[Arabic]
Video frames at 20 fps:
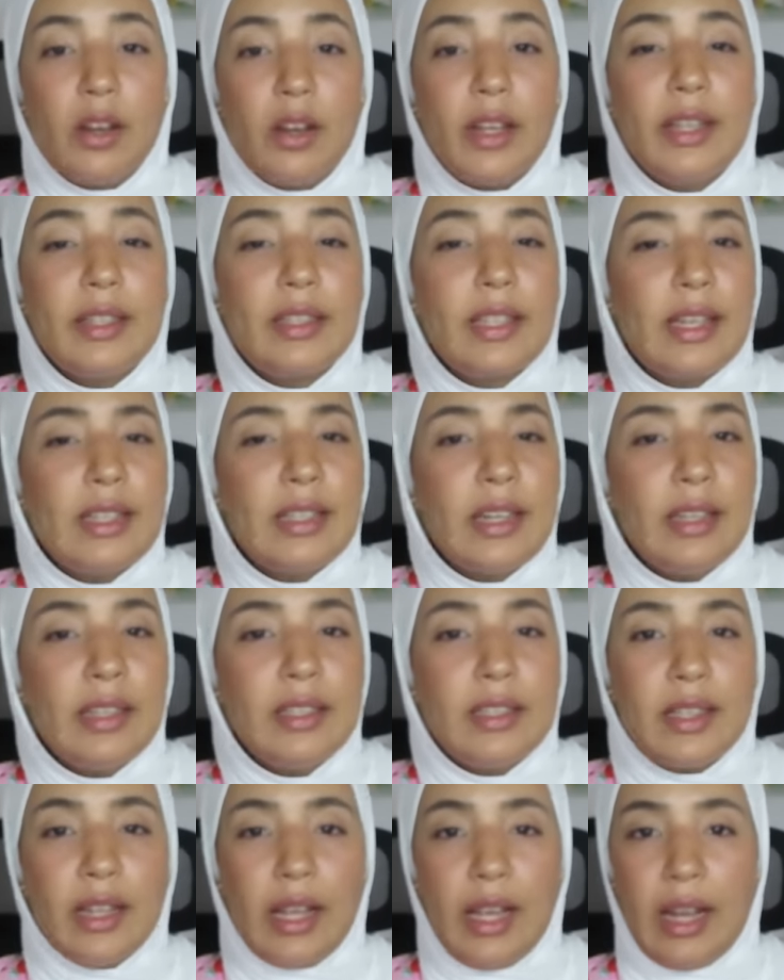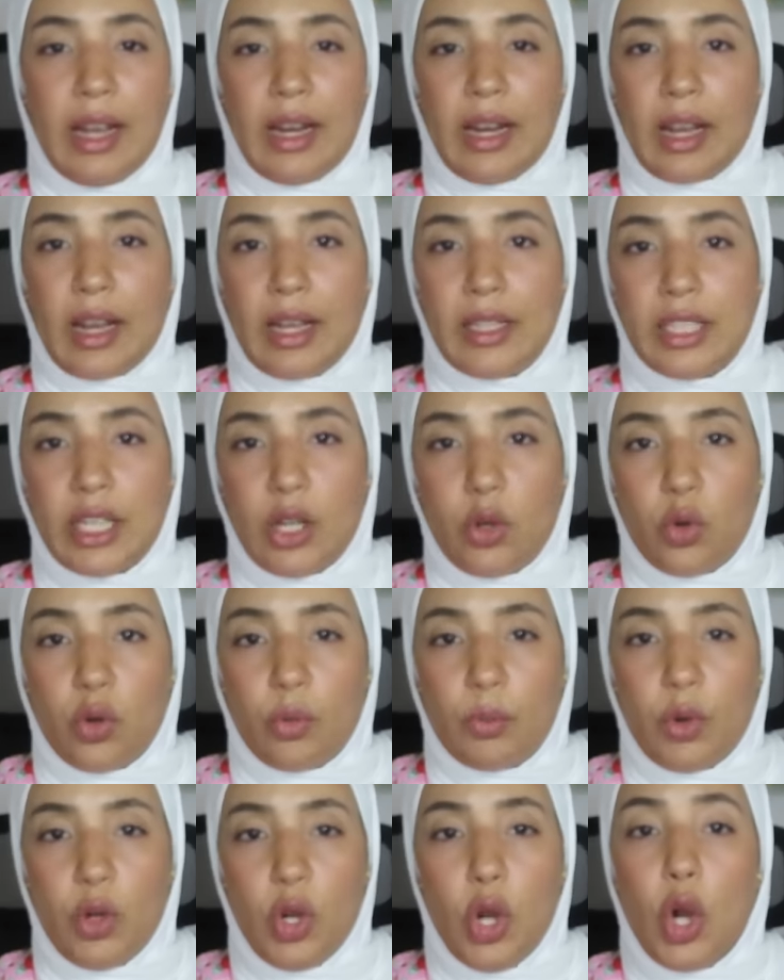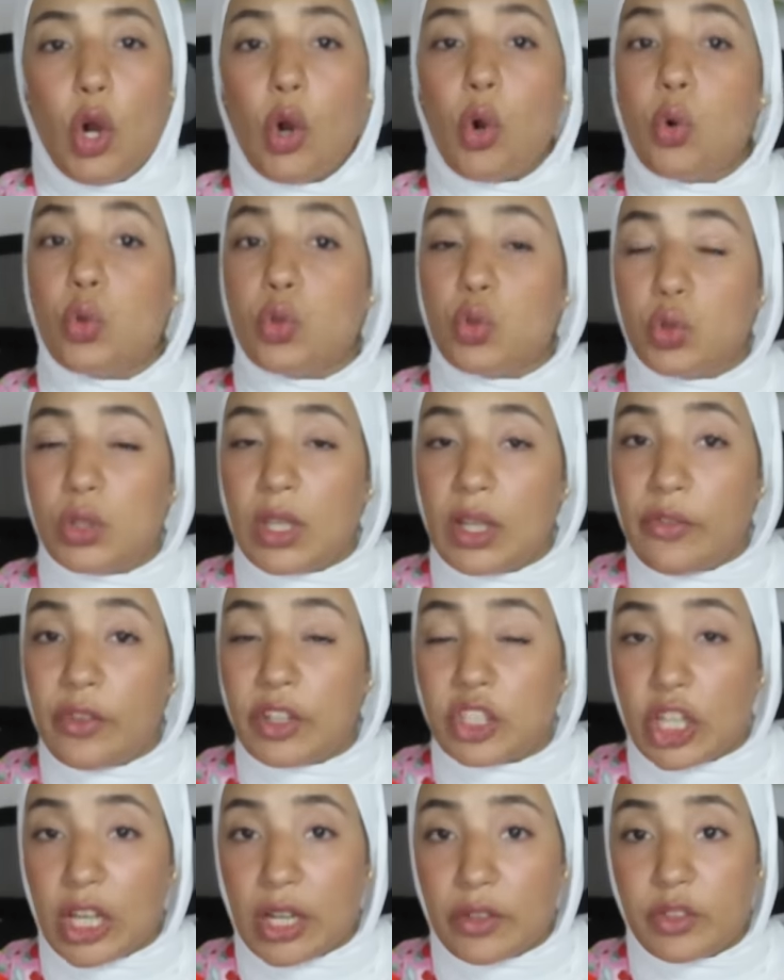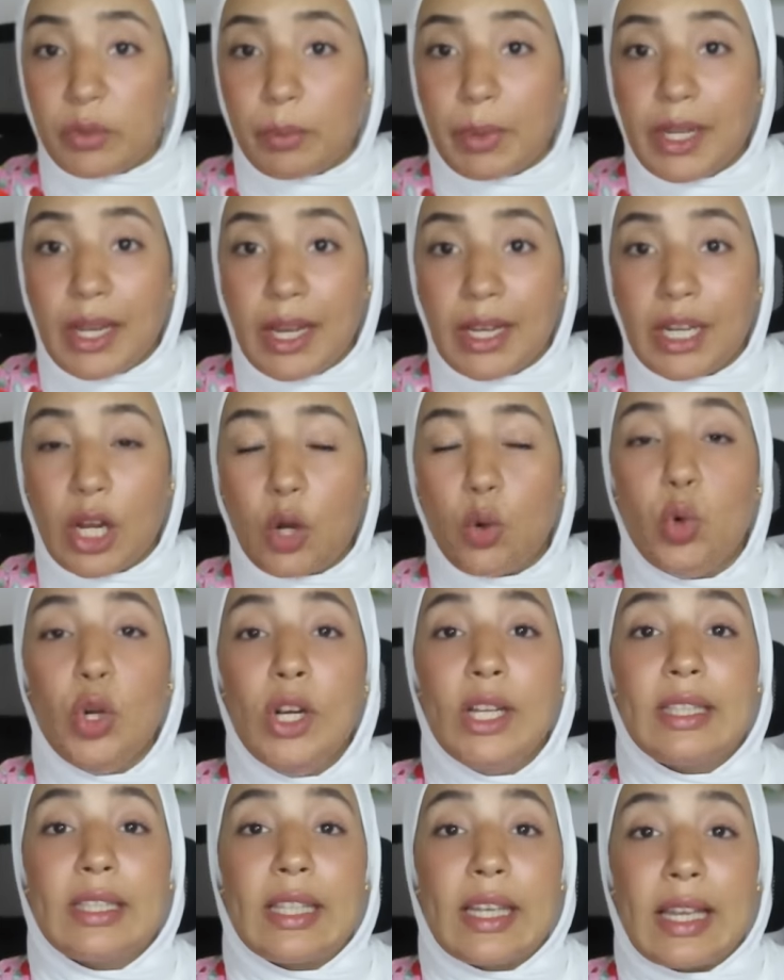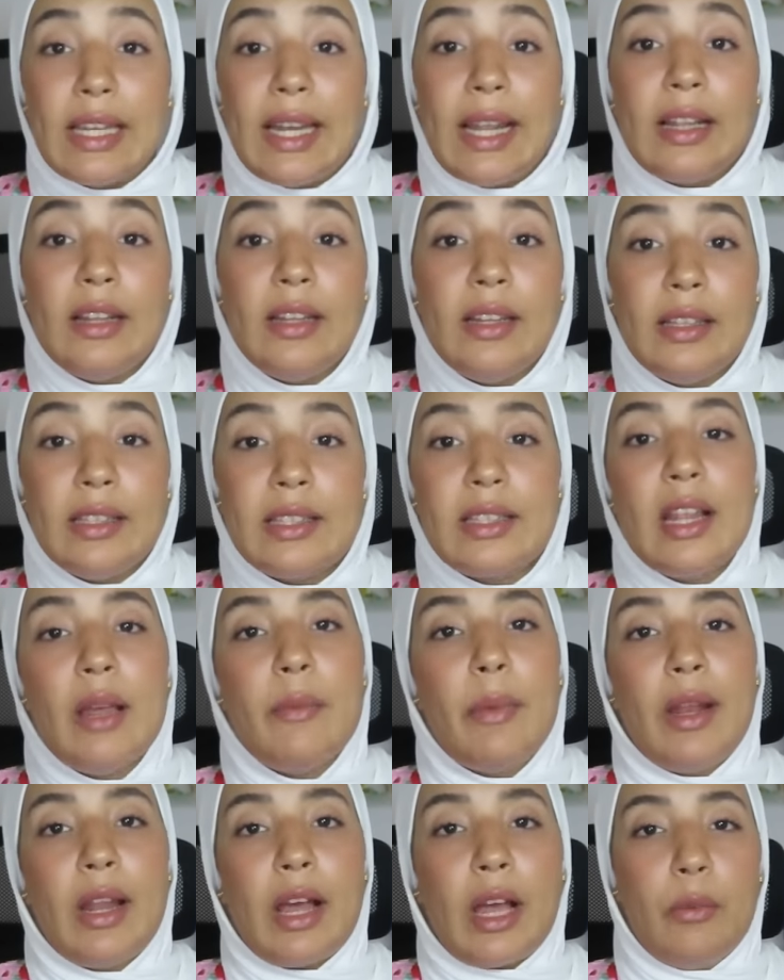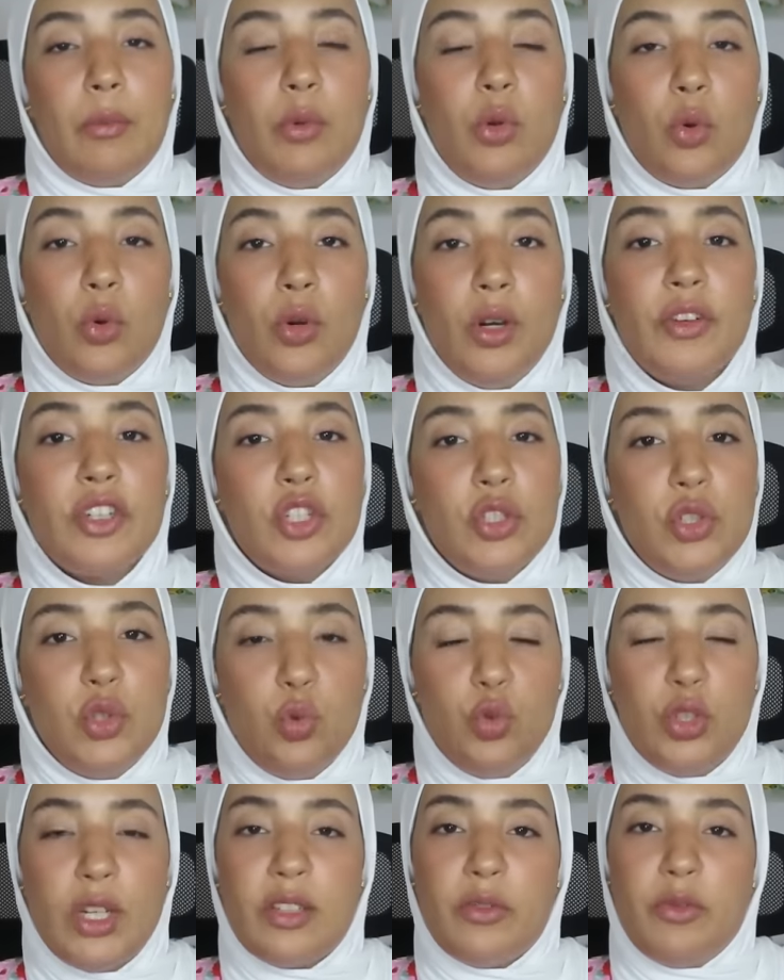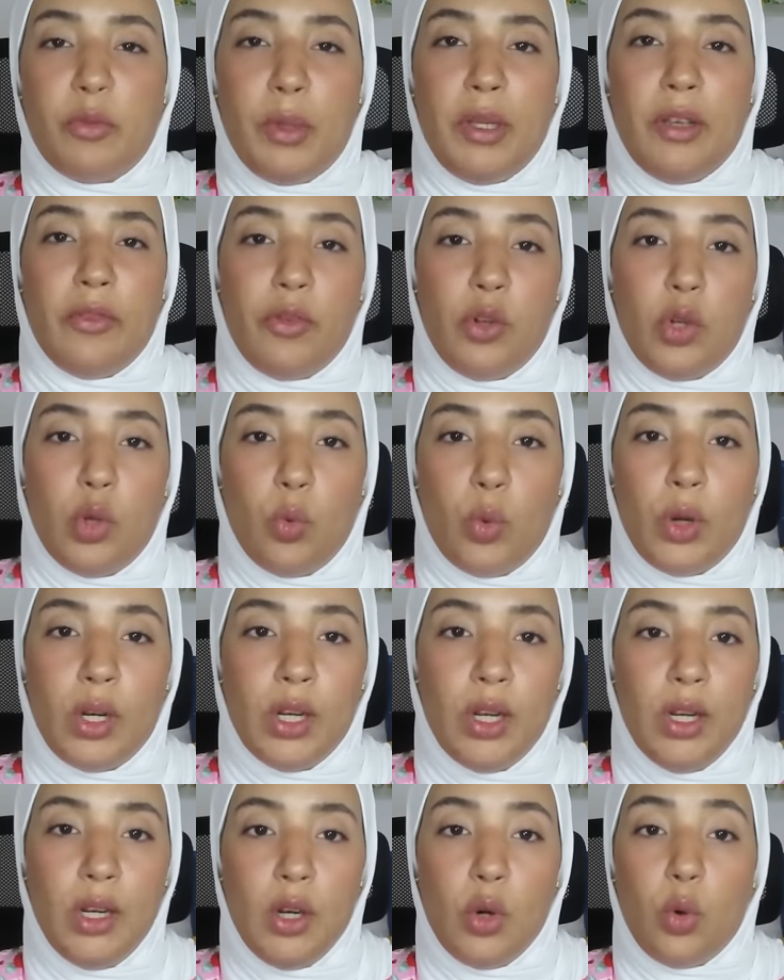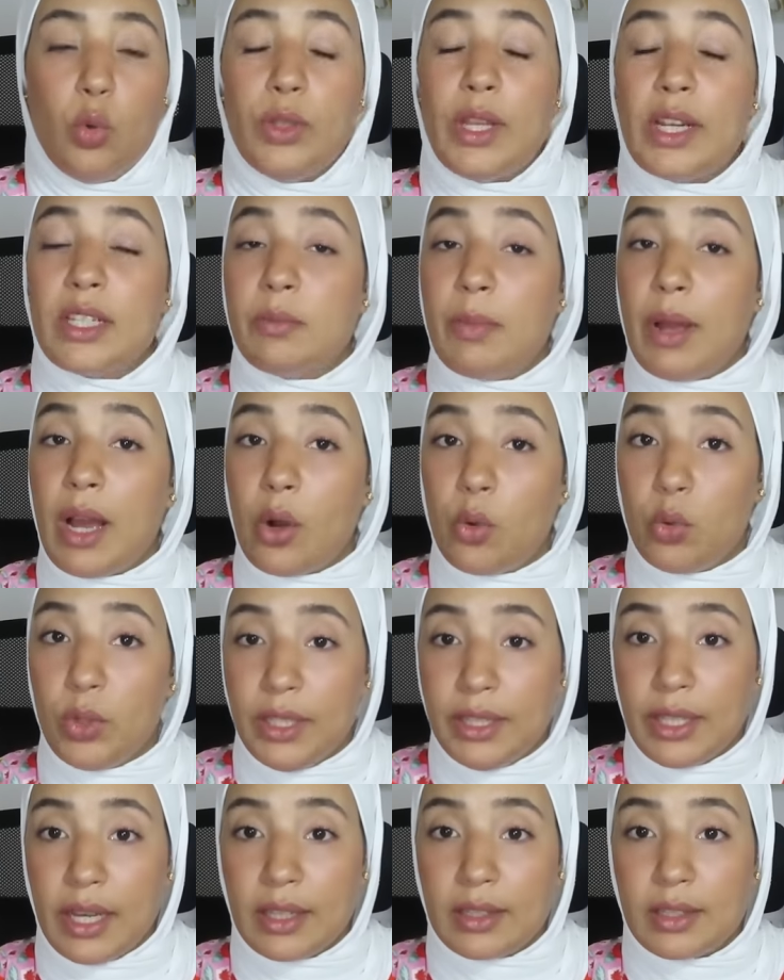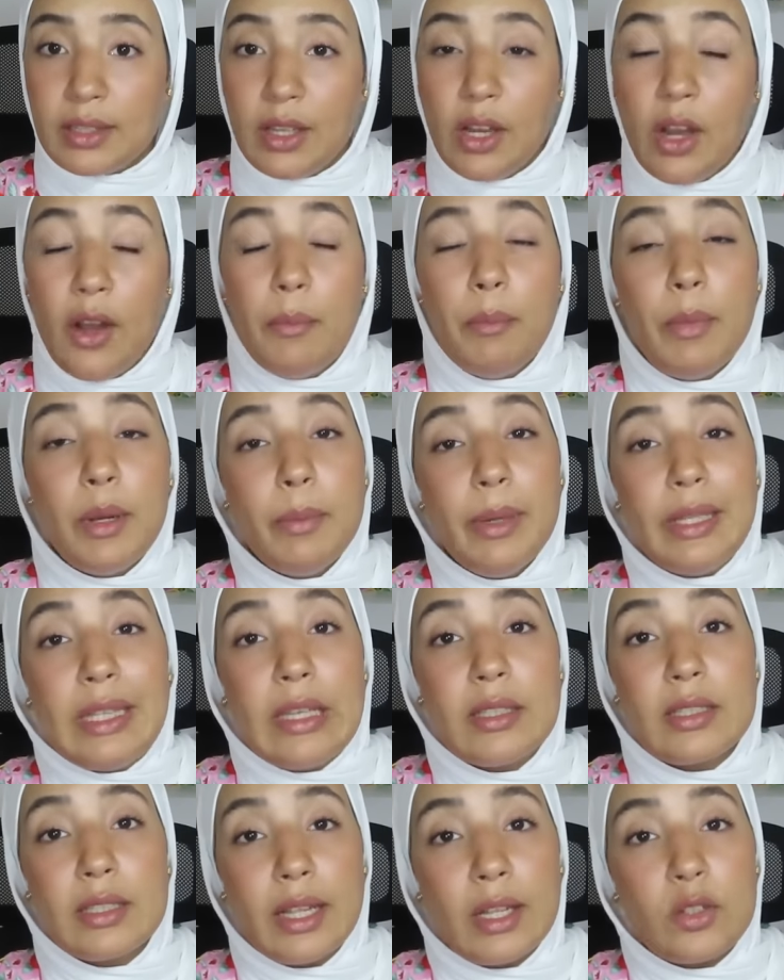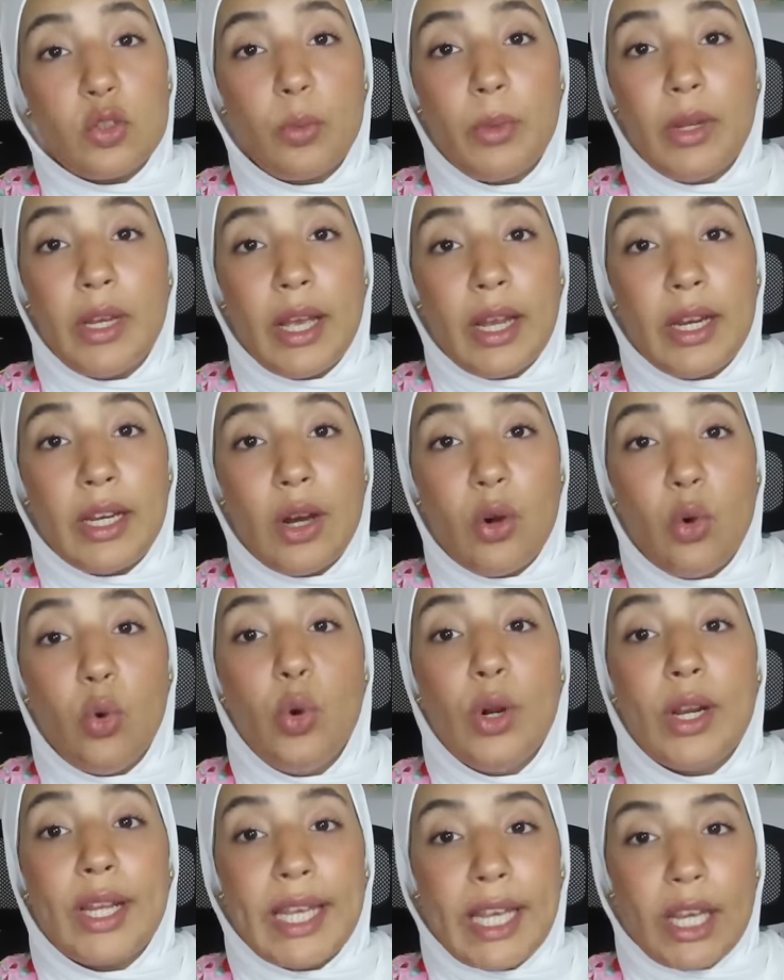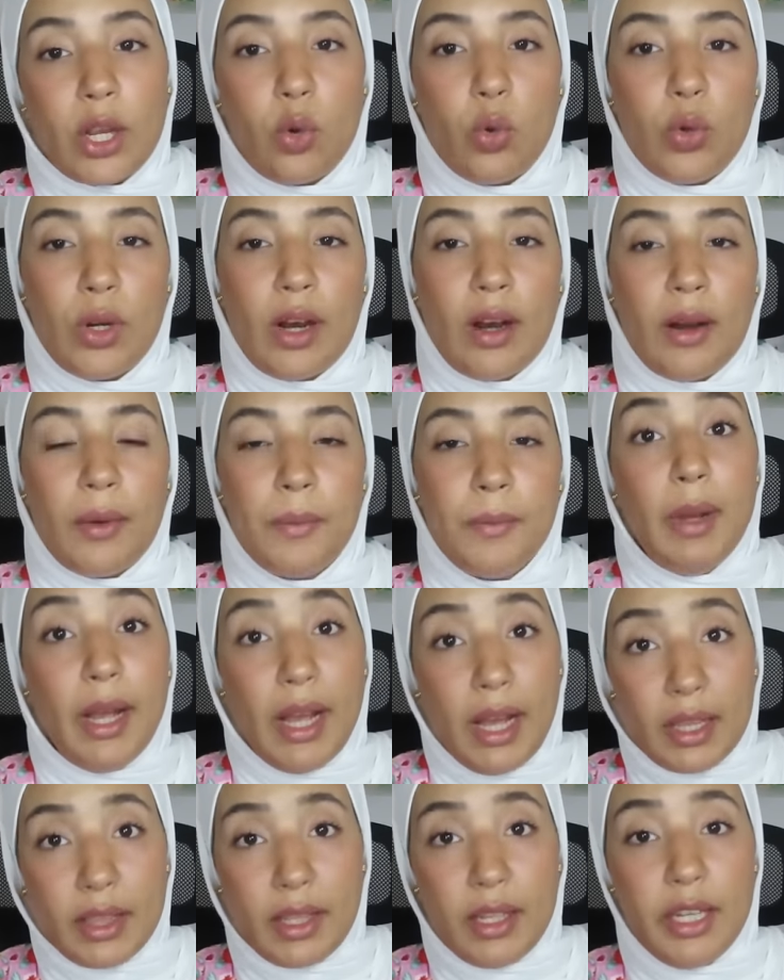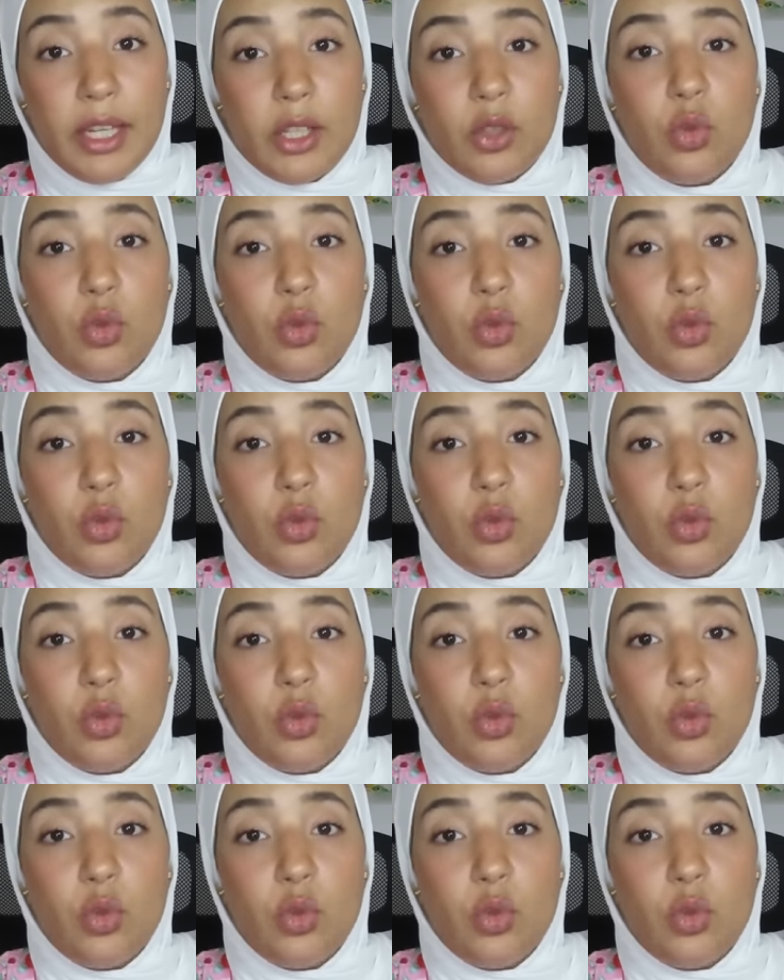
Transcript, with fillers: قلت انني نصلح العلاقه ديالهم خصوصا فاش عرفت بلي انه دخلت الاسلام على قبله فاش تزوجات به في الاول ودارت معاه وليدات من بعد حصلاتو بلي انه كيخونها مع هذه اللي